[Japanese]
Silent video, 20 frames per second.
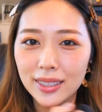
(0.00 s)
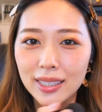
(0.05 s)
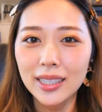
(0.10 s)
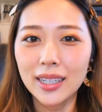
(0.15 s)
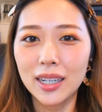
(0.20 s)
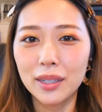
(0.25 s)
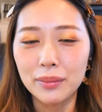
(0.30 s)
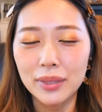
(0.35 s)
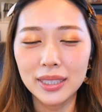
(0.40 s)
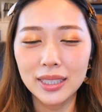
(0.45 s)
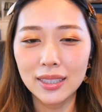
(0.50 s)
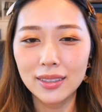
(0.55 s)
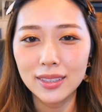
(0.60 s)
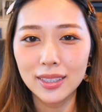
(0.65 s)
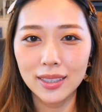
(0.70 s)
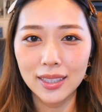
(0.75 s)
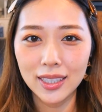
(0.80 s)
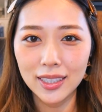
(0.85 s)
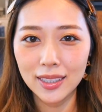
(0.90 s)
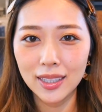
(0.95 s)
次がめちゃく
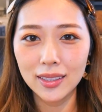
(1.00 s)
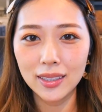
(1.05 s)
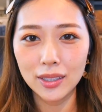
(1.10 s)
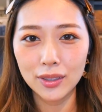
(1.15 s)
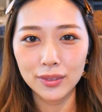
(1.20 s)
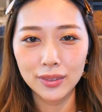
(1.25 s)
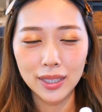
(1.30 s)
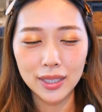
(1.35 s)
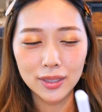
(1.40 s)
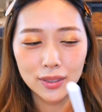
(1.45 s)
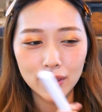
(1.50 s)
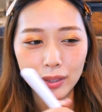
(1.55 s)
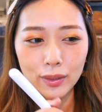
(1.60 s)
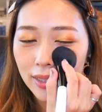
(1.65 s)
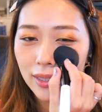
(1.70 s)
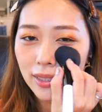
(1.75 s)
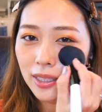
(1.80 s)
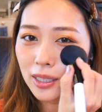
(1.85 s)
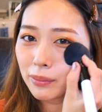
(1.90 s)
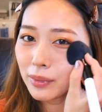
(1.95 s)
ちゃ気になったのでそれを
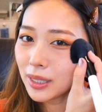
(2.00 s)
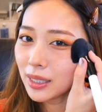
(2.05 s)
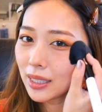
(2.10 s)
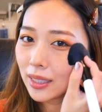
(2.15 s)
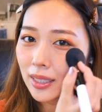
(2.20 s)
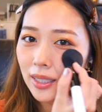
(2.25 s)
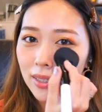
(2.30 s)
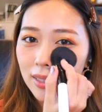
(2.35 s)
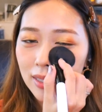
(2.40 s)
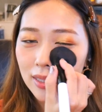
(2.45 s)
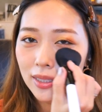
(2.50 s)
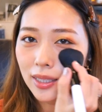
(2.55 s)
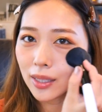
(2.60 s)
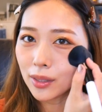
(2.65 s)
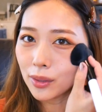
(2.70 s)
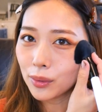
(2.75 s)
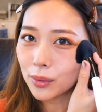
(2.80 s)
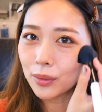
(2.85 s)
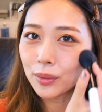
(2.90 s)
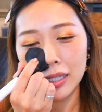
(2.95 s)
一気見してたんです
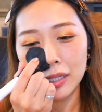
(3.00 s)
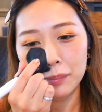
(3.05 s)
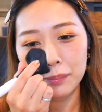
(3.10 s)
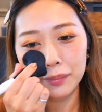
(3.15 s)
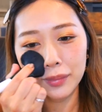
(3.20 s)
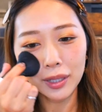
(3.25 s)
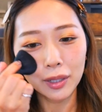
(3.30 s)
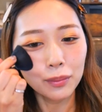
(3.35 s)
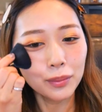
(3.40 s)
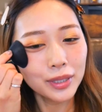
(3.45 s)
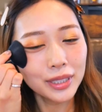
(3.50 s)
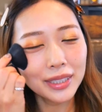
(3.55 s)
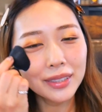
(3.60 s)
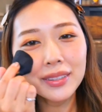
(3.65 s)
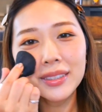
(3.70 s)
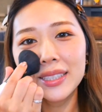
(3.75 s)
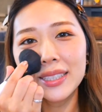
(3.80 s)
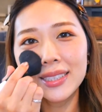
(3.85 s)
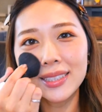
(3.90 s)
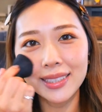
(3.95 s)
けどやっぱ面
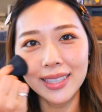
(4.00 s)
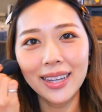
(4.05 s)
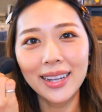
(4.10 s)
白いですね